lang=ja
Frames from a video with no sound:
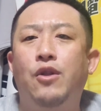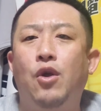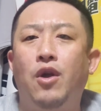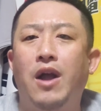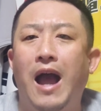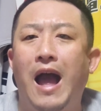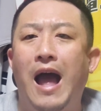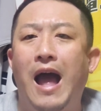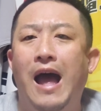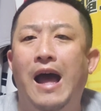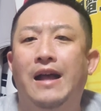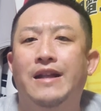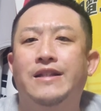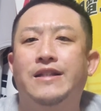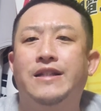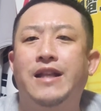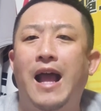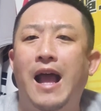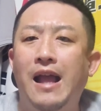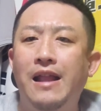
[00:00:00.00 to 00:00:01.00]
ドが
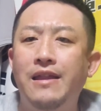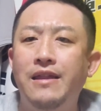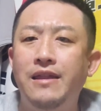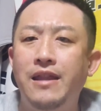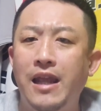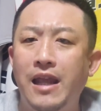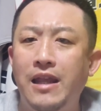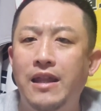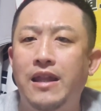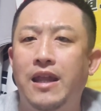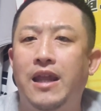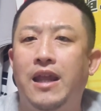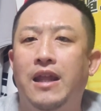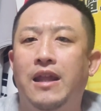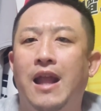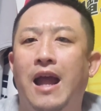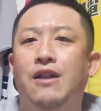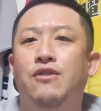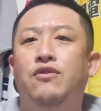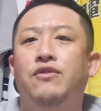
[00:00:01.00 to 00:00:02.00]
さんにんに
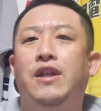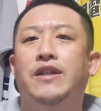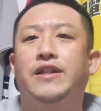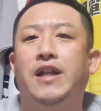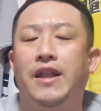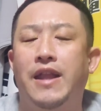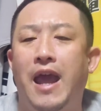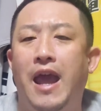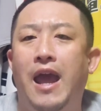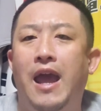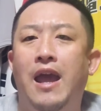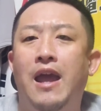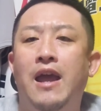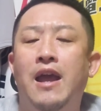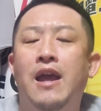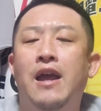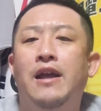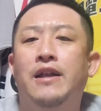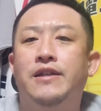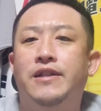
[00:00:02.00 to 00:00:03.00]
なるんですかね。
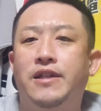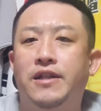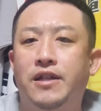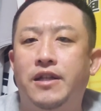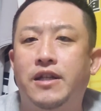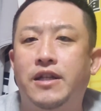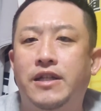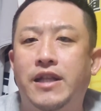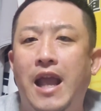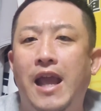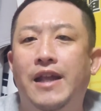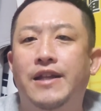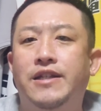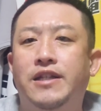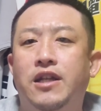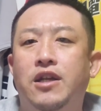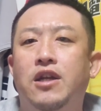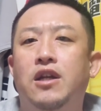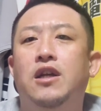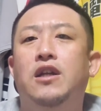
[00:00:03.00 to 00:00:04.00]
鈴木選
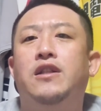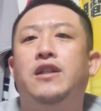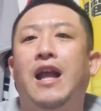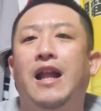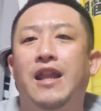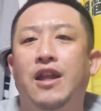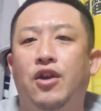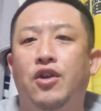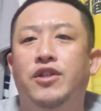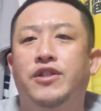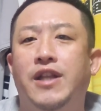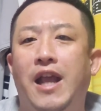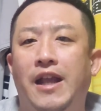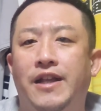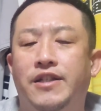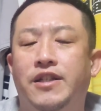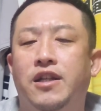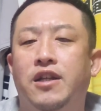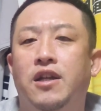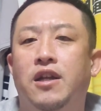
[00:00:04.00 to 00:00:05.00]
手、谷口選
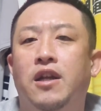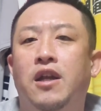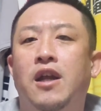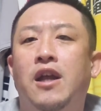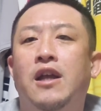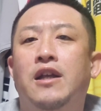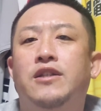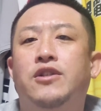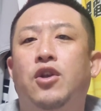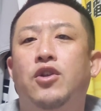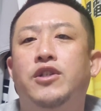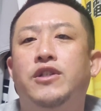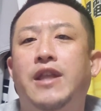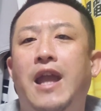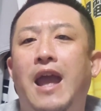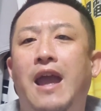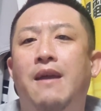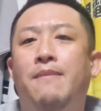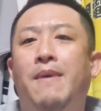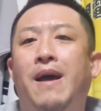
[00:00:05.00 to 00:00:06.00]
手、そし
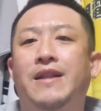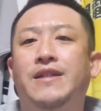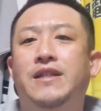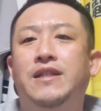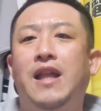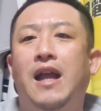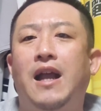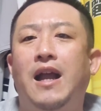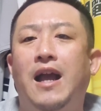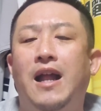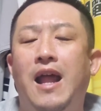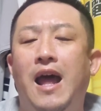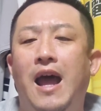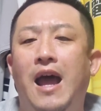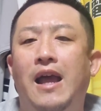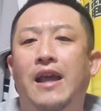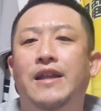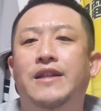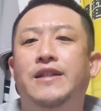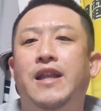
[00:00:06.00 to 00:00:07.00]
て町田か
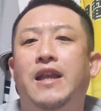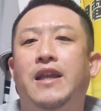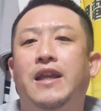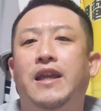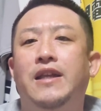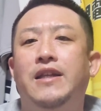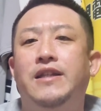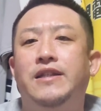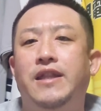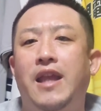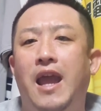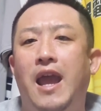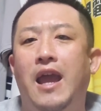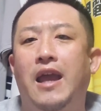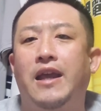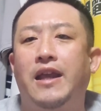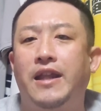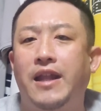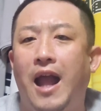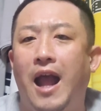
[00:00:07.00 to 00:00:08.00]
ら移籍し
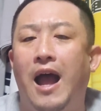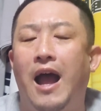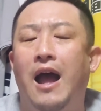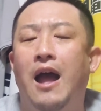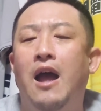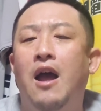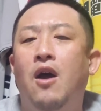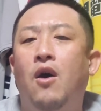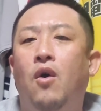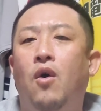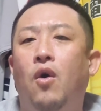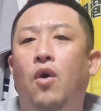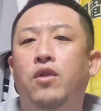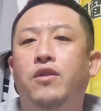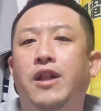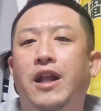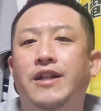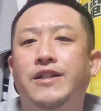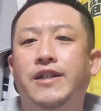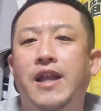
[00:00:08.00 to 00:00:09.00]
てきた太
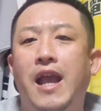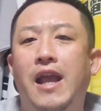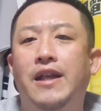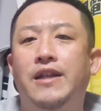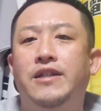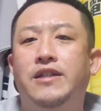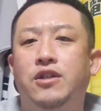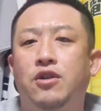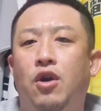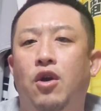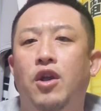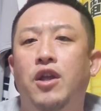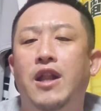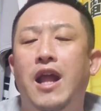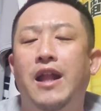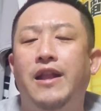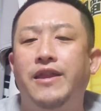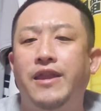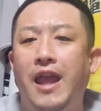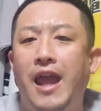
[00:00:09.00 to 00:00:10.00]
田選手を入
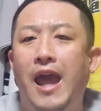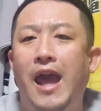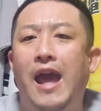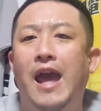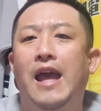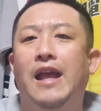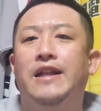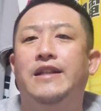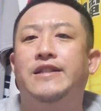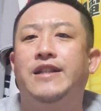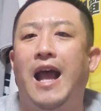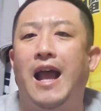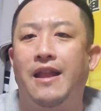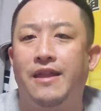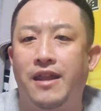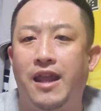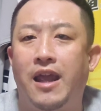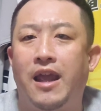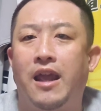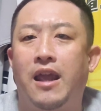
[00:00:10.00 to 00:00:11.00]
れてさん
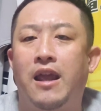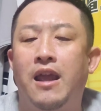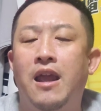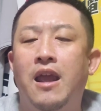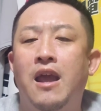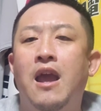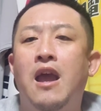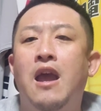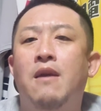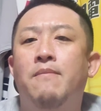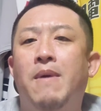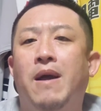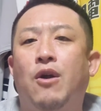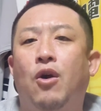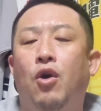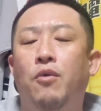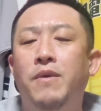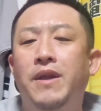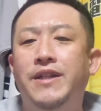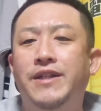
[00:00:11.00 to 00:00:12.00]
にん。まあ、
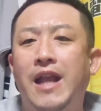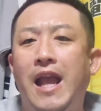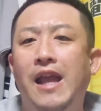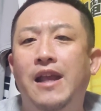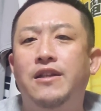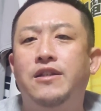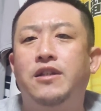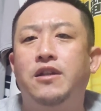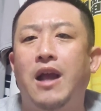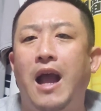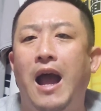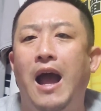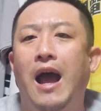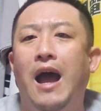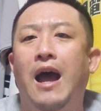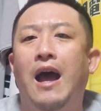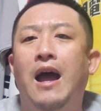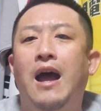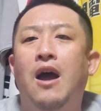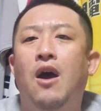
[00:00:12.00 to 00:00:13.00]
小見選手
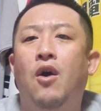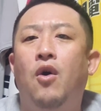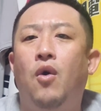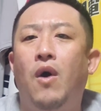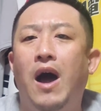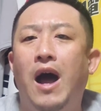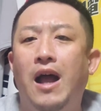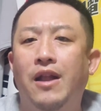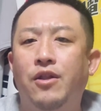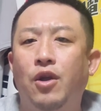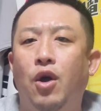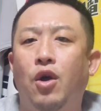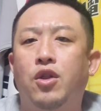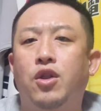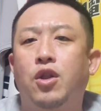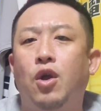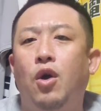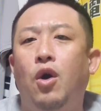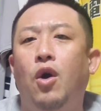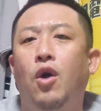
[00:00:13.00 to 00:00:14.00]
がフォワード
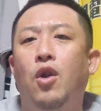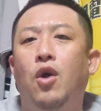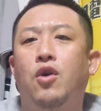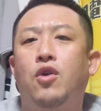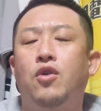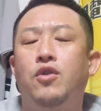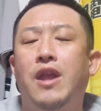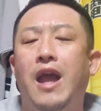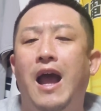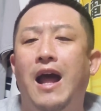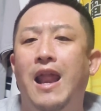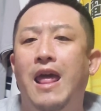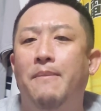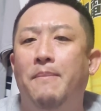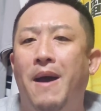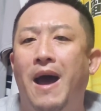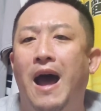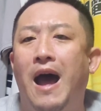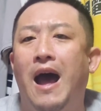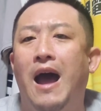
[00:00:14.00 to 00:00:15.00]
登録であれ
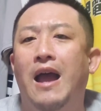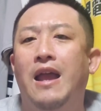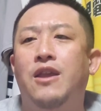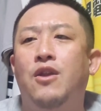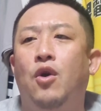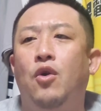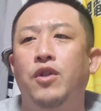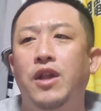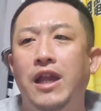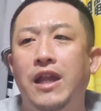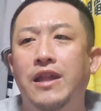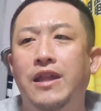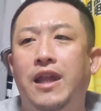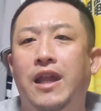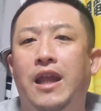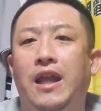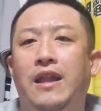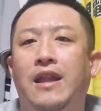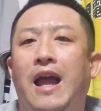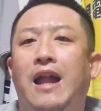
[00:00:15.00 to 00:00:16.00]
ばよにん
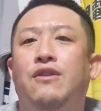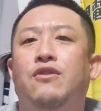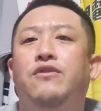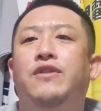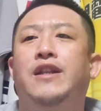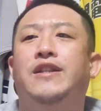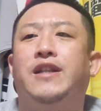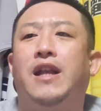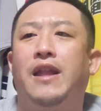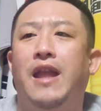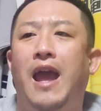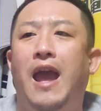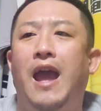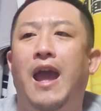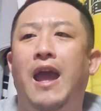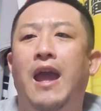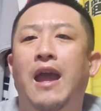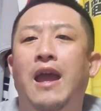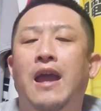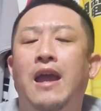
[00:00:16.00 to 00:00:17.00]
になるんですかね。
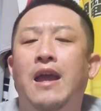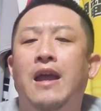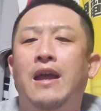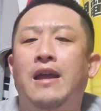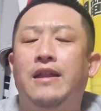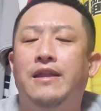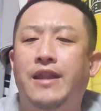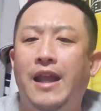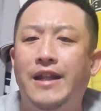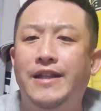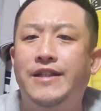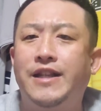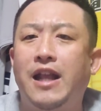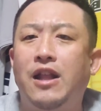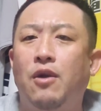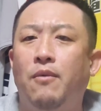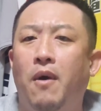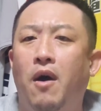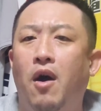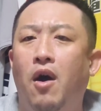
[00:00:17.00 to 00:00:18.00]
ですけ
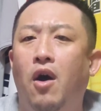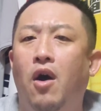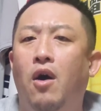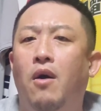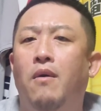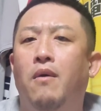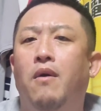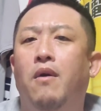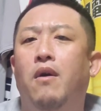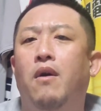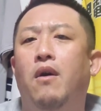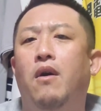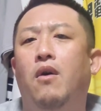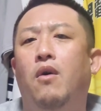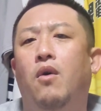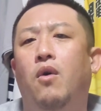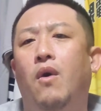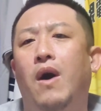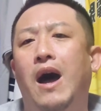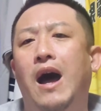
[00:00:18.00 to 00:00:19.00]
ども、
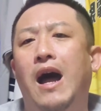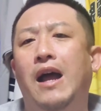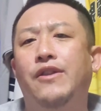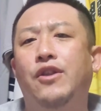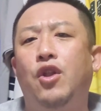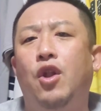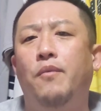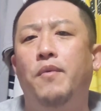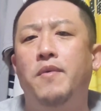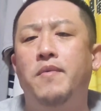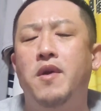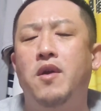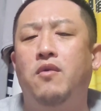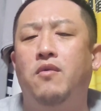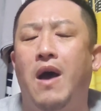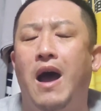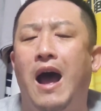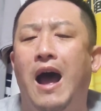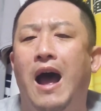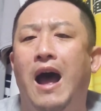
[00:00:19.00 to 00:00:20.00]
フォワードの部分
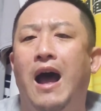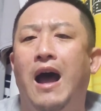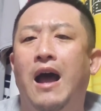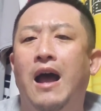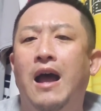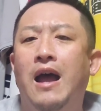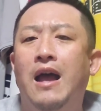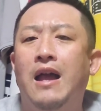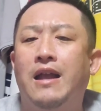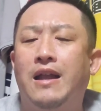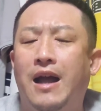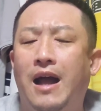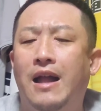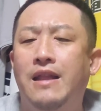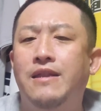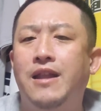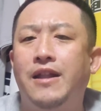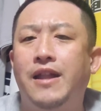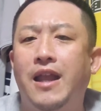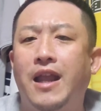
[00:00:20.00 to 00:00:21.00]
は
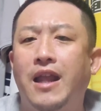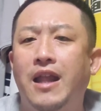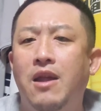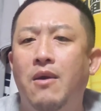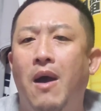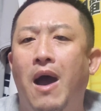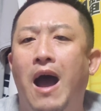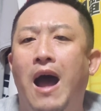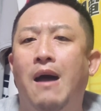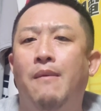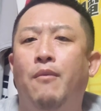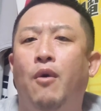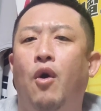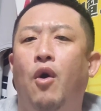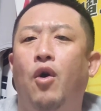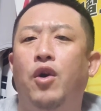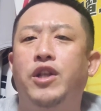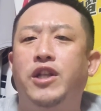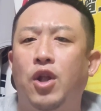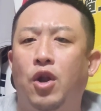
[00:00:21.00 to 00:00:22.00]
神田的には
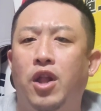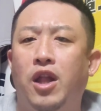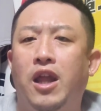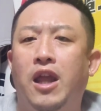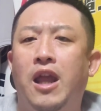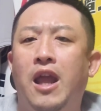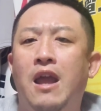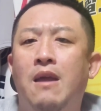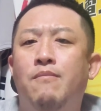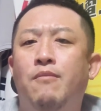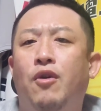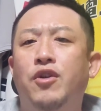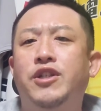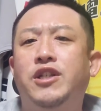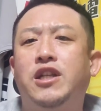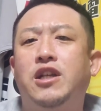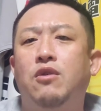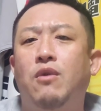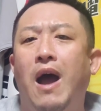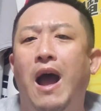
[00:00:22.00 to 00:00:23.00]
もうひとり、も
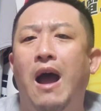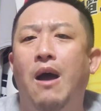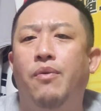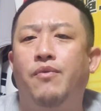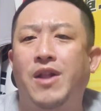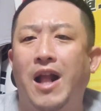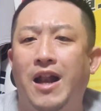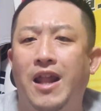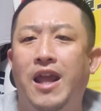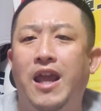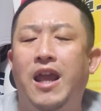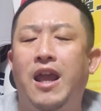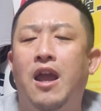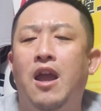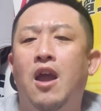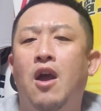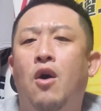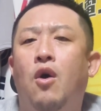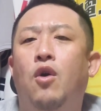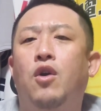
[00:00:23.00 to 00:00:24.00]
しくはふたり
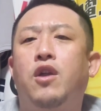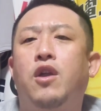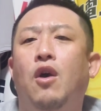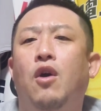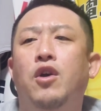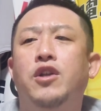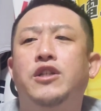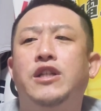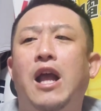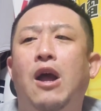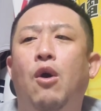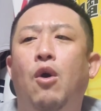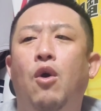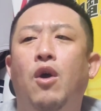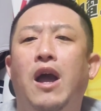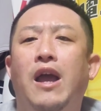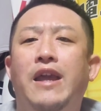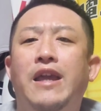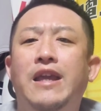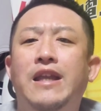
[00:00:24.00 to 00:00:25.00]
補強した方
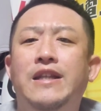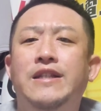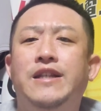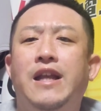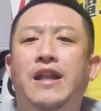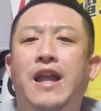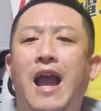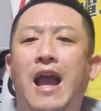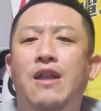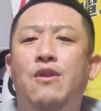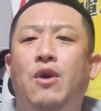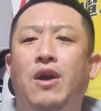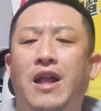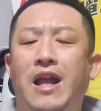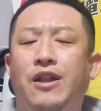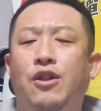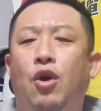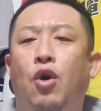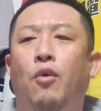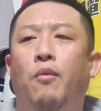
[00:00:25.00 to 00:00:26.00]
がいいんじゃないのか
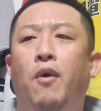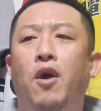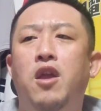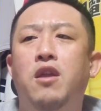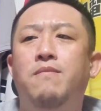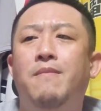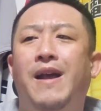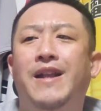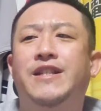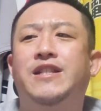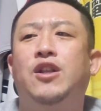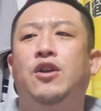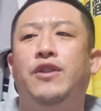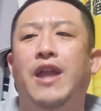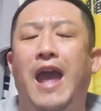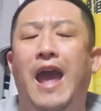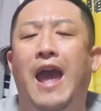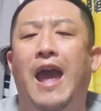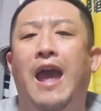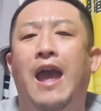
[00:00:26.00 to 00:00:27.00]
なと思いますの
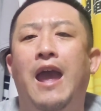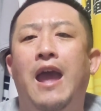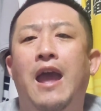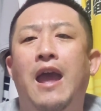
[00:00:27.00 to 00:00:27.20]
で、